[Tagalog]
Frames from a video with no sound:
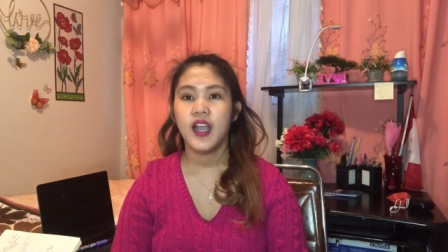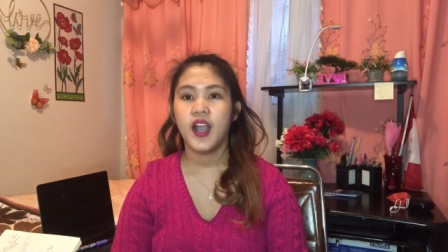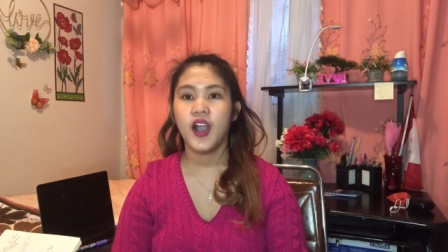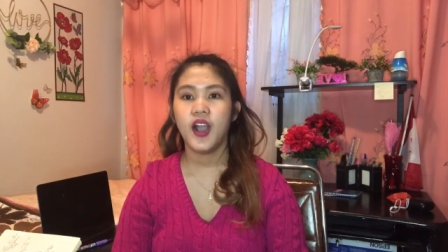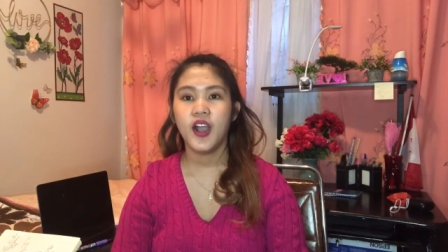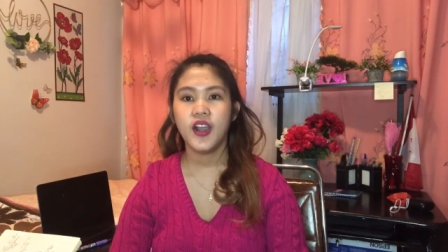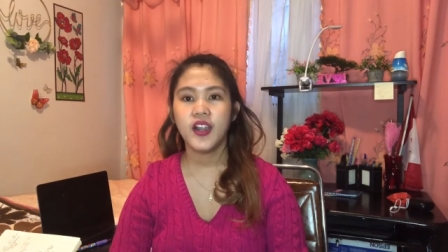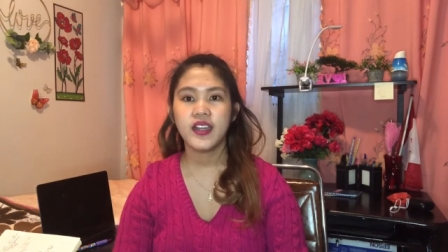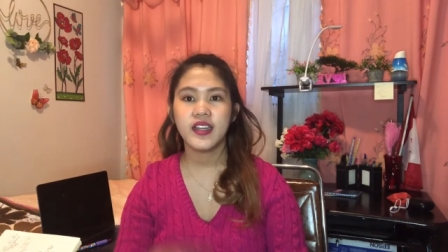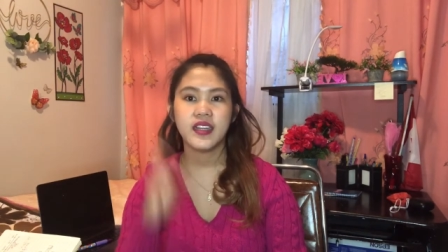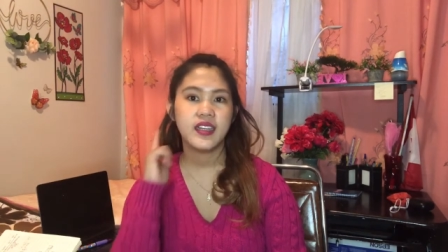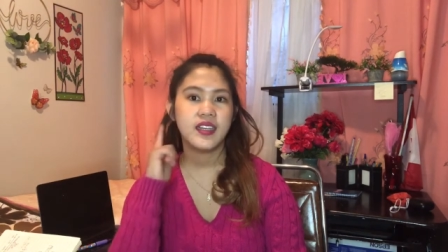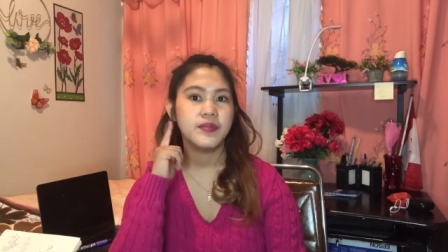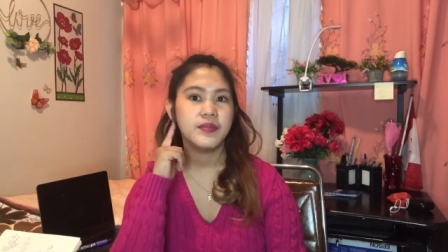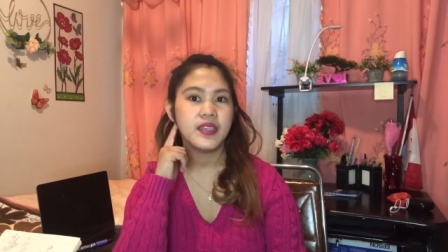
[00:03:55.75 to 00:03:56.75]
or
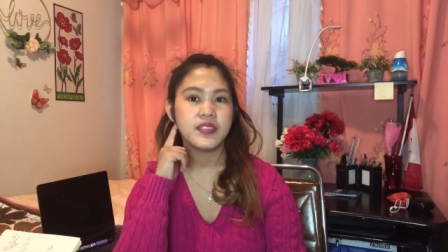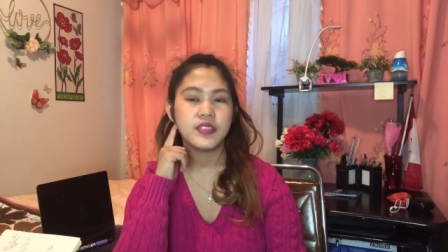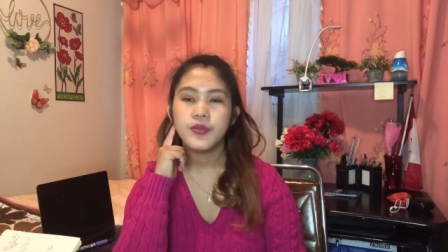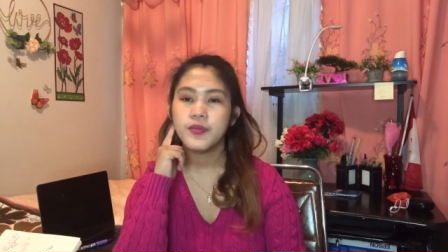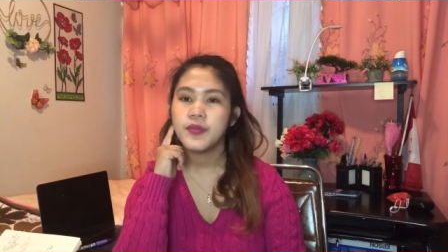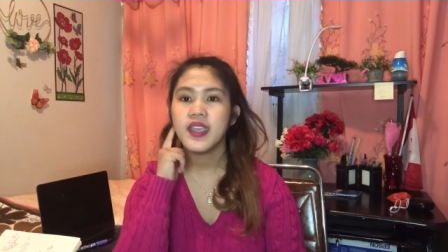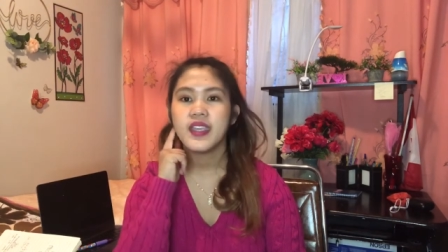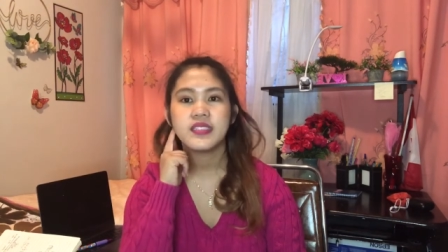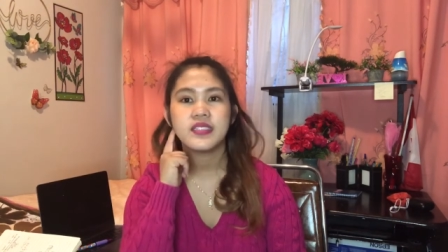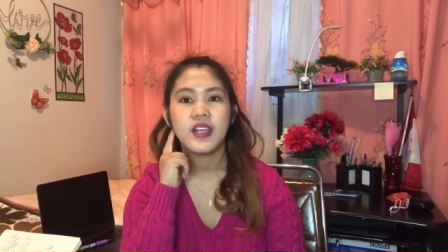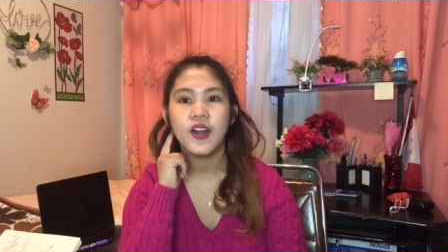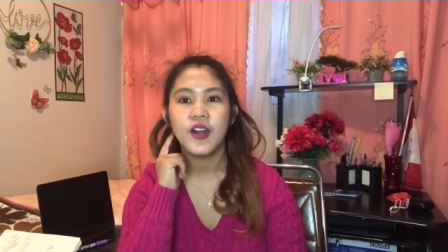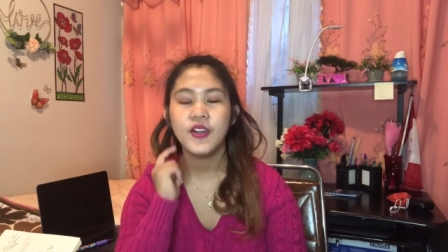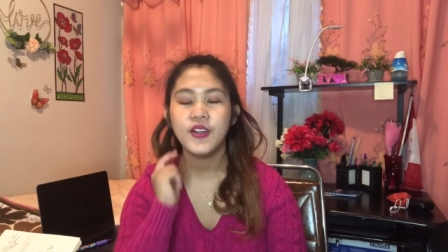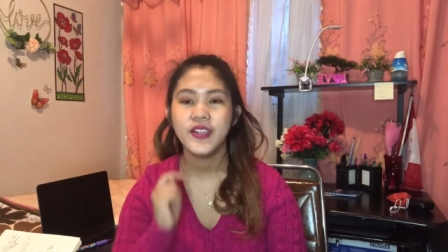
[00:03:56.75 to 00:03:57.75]

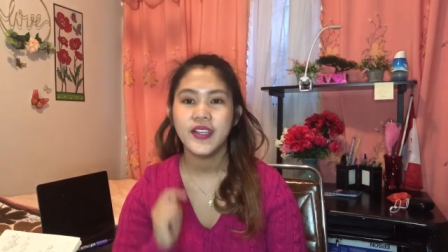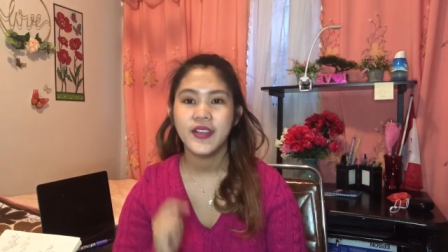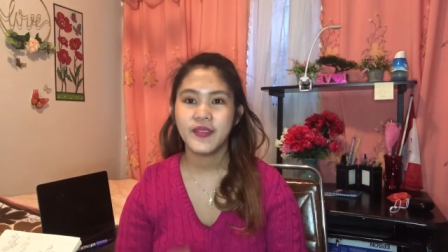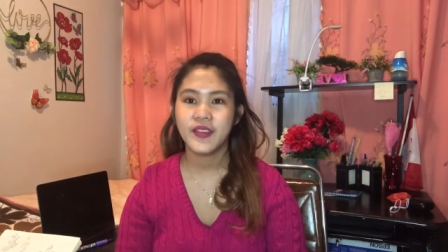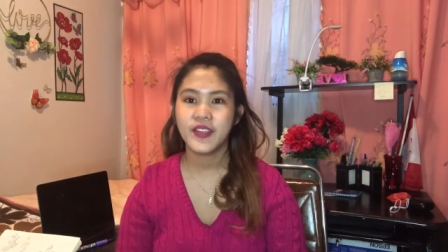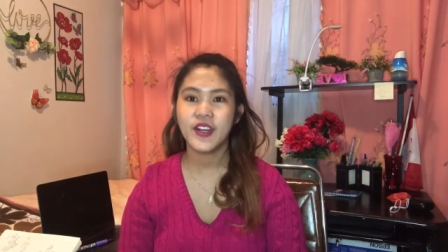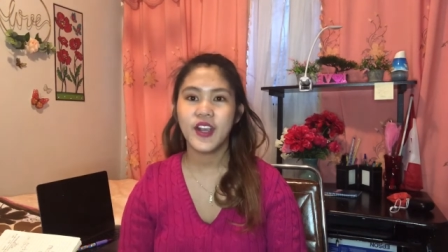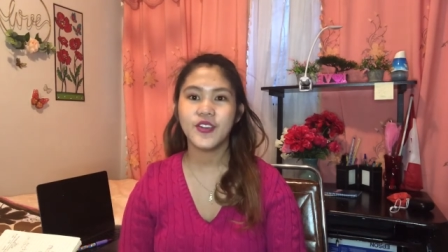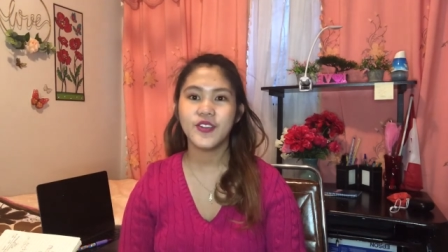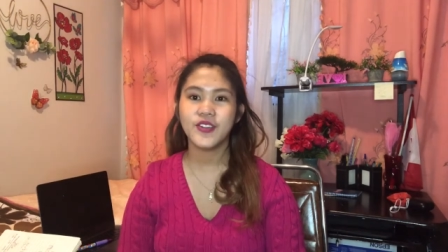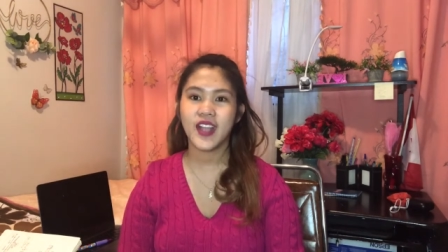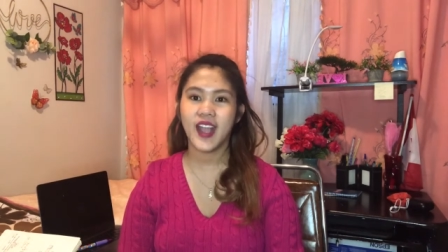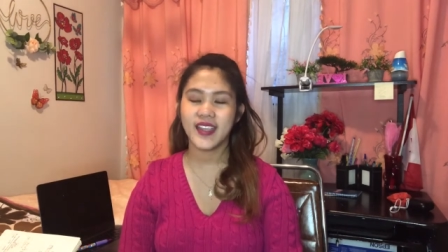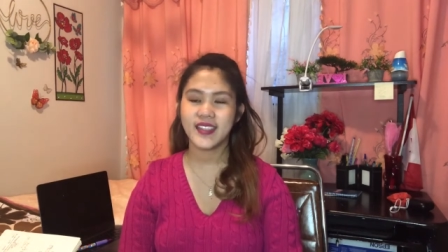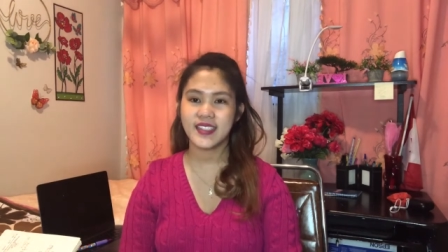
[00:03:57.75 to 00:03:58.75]
beso-beso. Pero ako
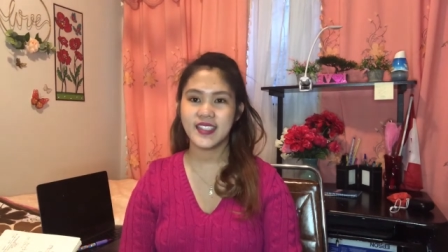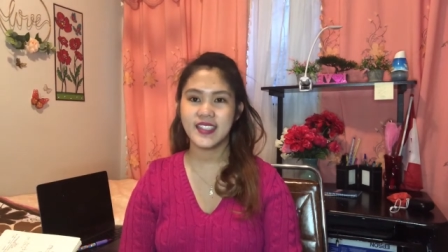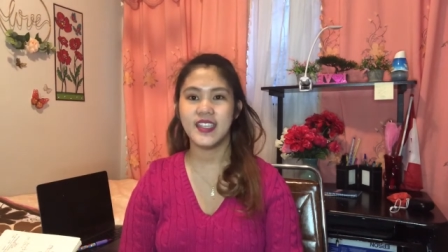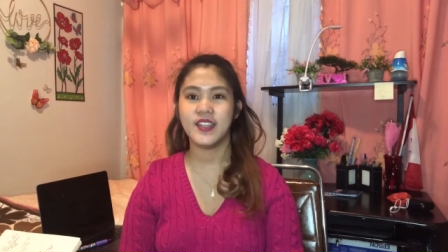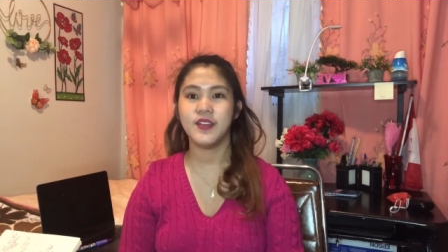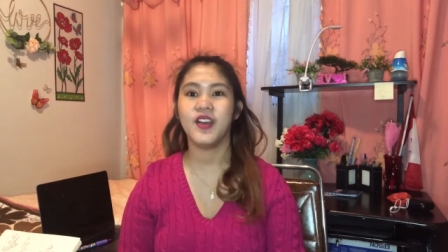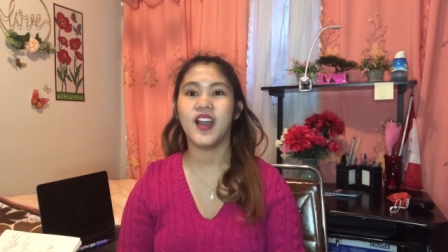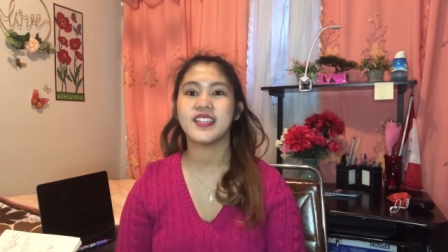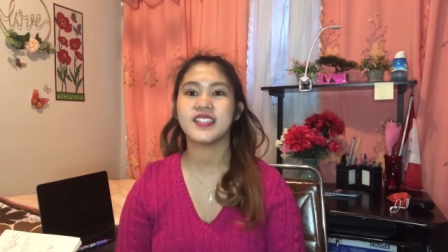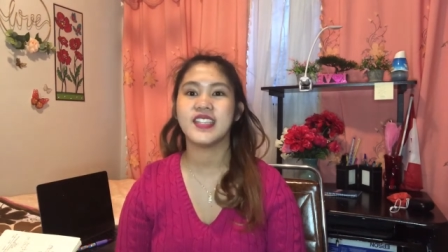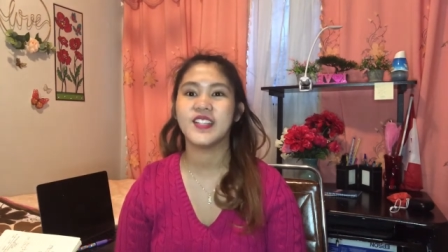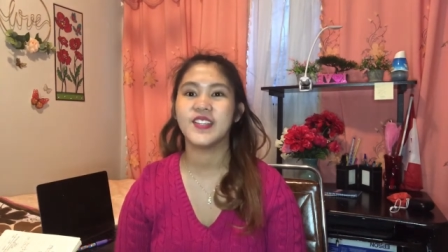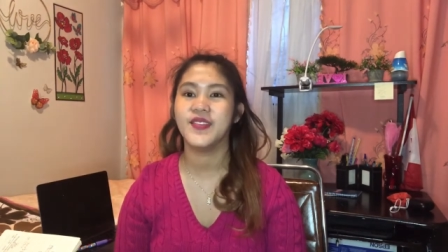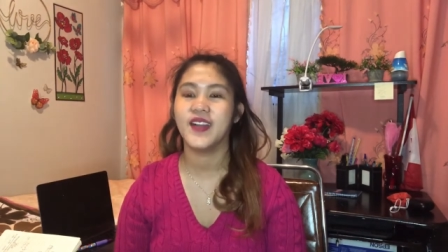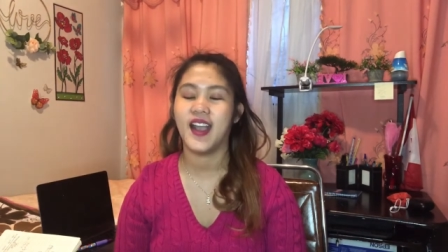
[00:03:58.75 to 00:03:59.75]
guys,
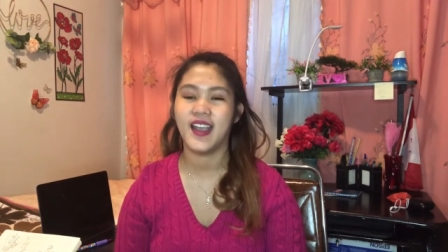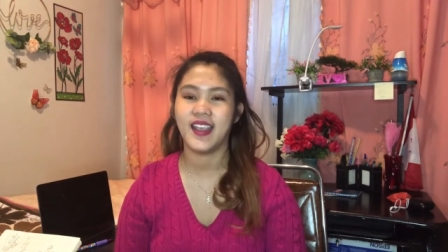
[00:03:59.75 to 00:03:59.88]
iniiwasan ko mga